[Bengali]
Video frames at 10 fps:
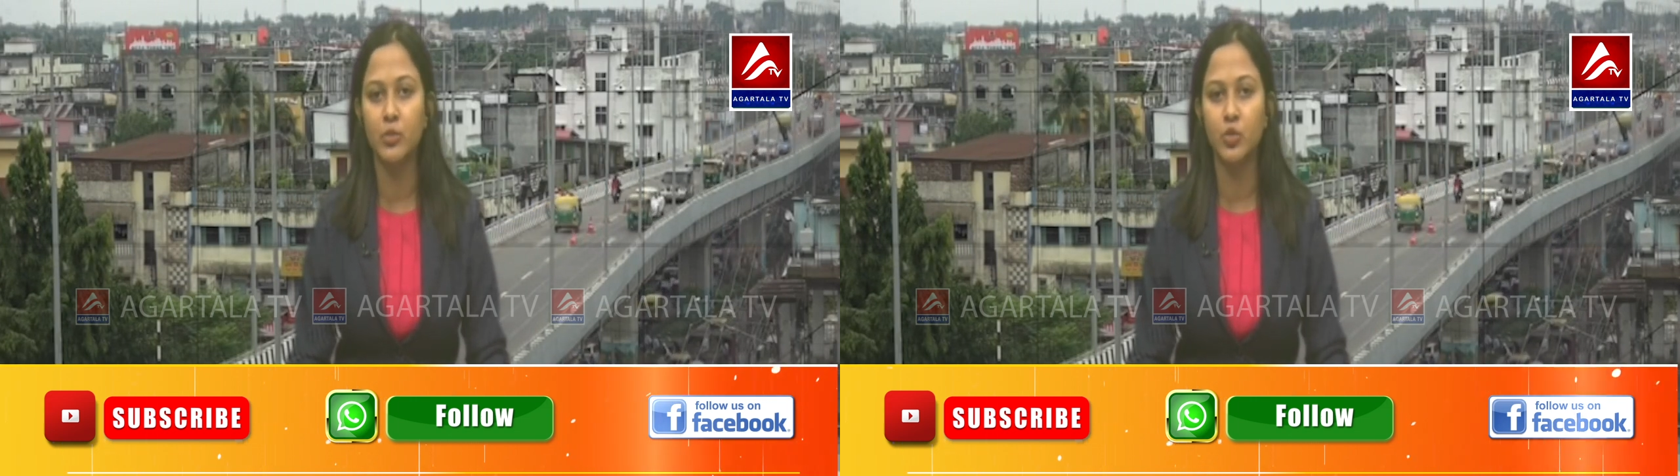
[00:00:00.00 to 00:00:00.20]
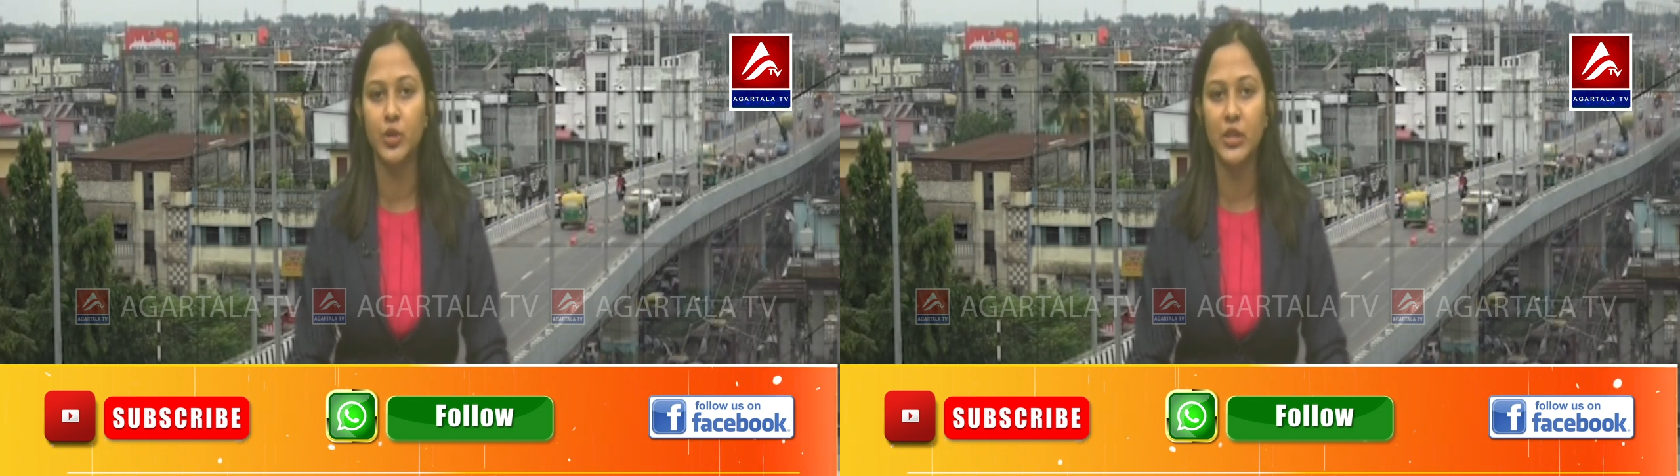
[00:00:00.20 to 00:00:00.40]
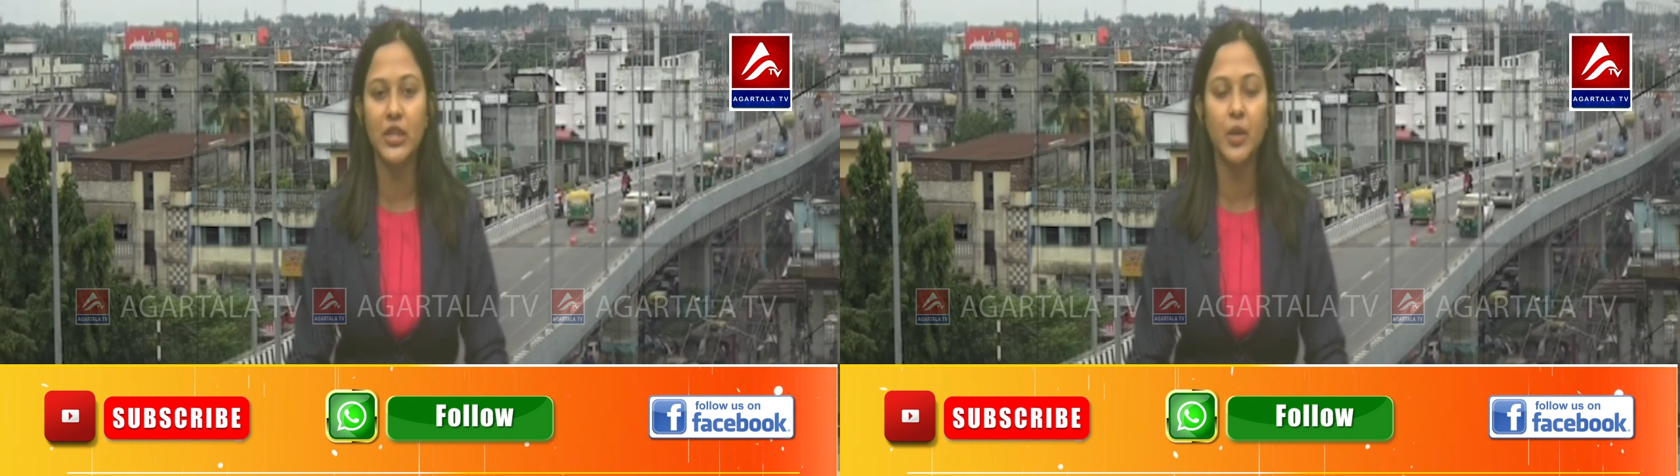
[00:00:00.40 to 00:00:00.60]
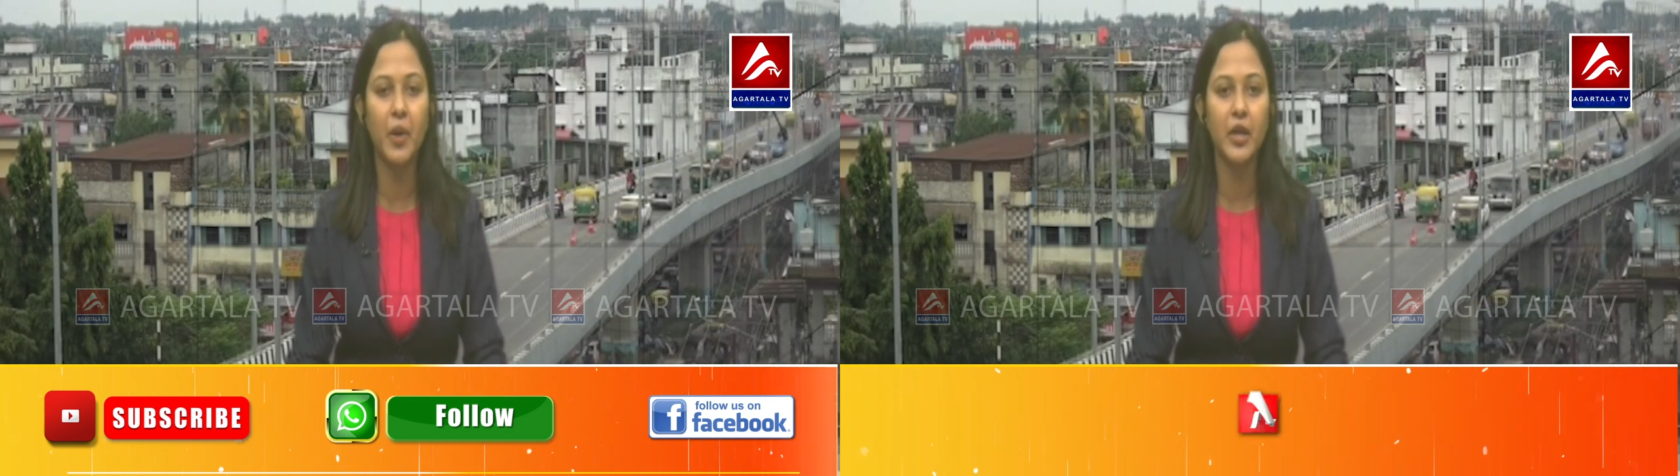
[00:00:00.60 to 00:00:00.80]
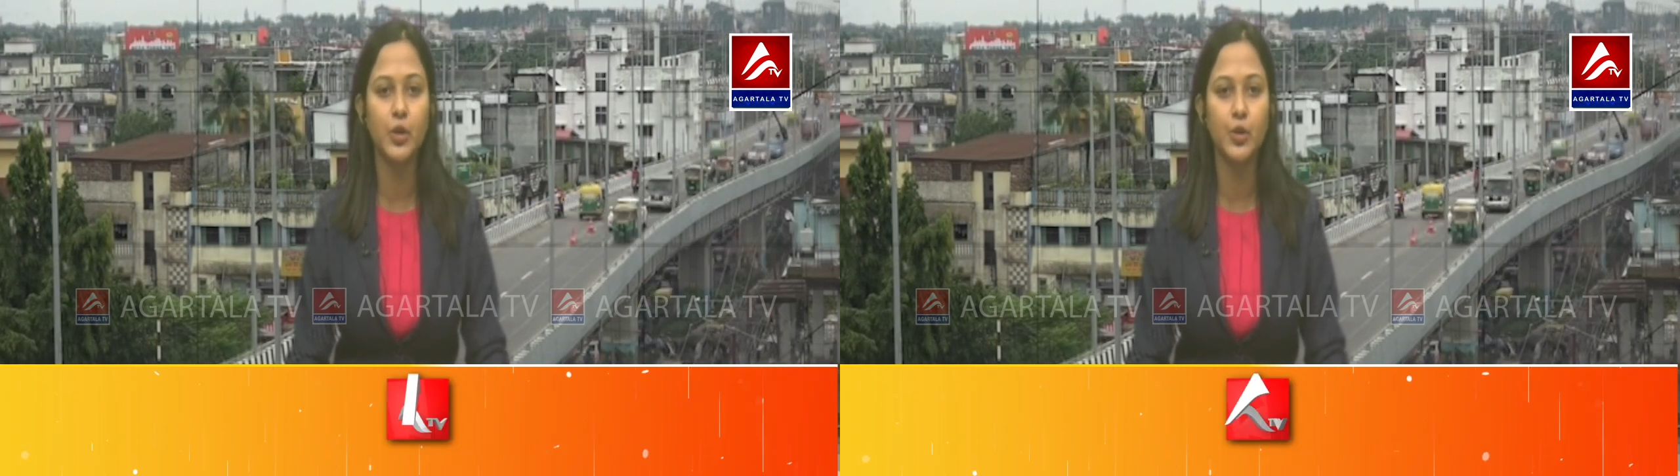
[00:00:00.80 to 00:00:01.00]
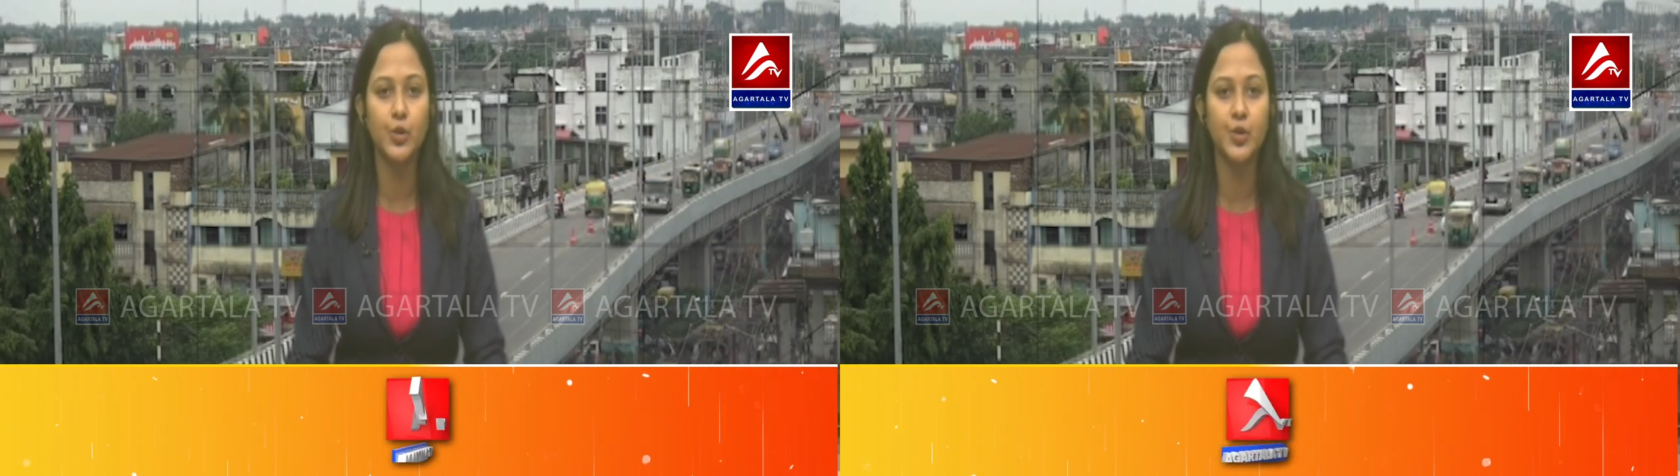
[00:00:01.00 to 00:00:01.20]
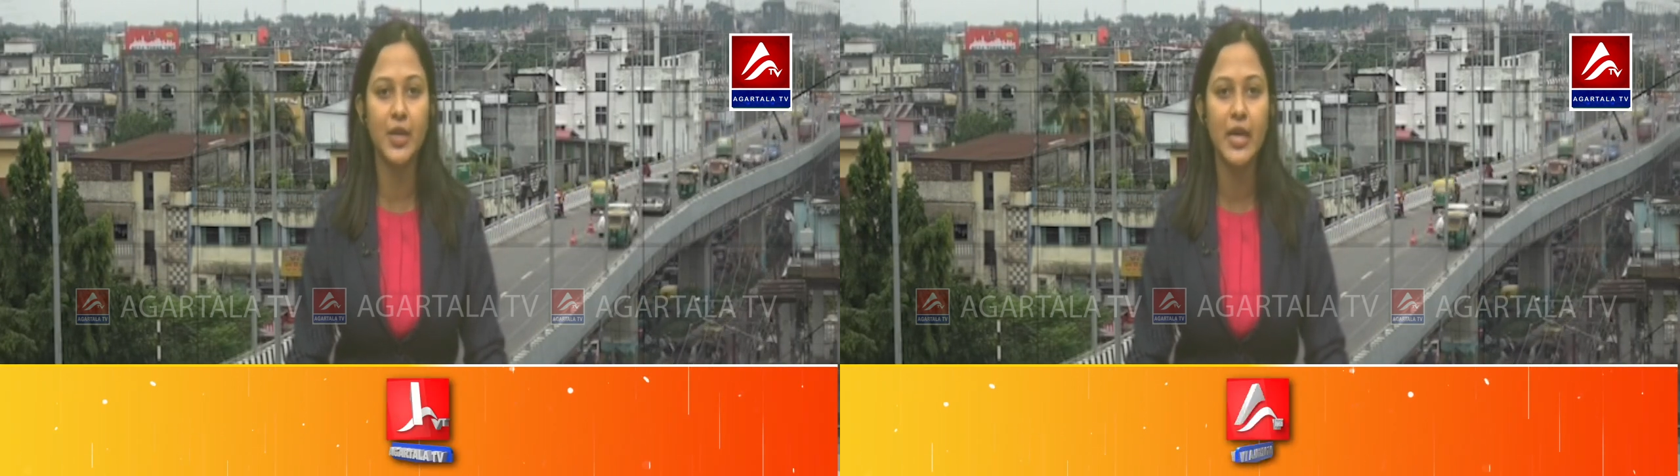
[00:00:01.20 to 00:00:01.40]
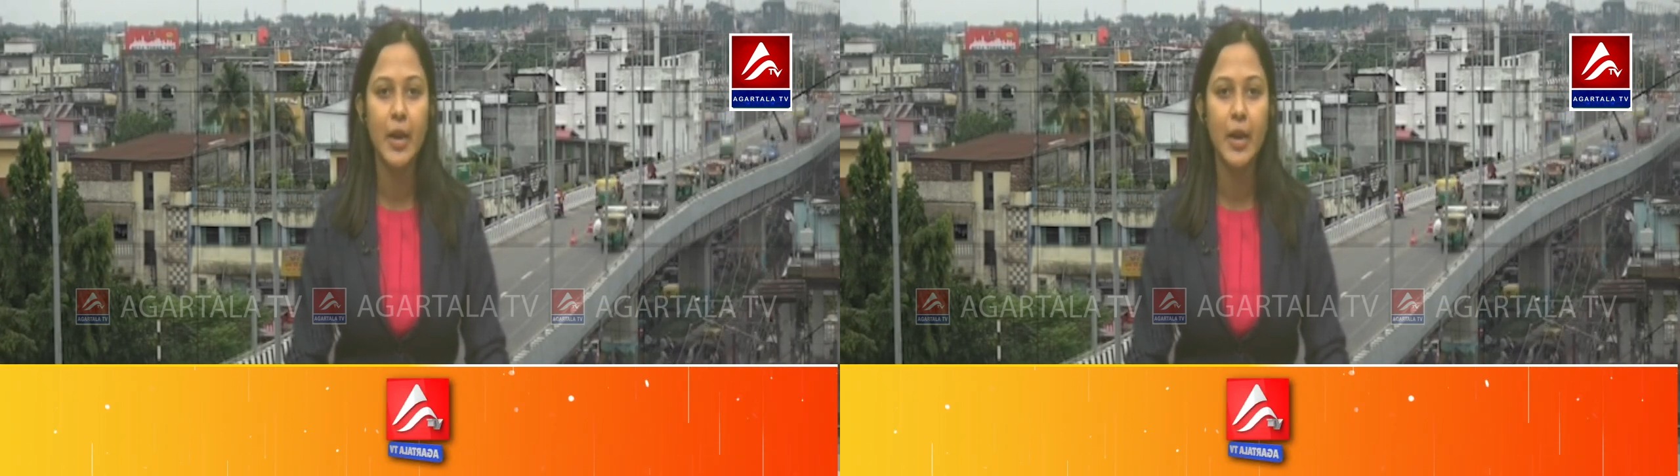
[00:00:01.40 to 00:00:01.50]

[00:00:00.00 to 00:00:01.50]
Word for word: মধ্যে দিয়ে পালিত হচ্ছে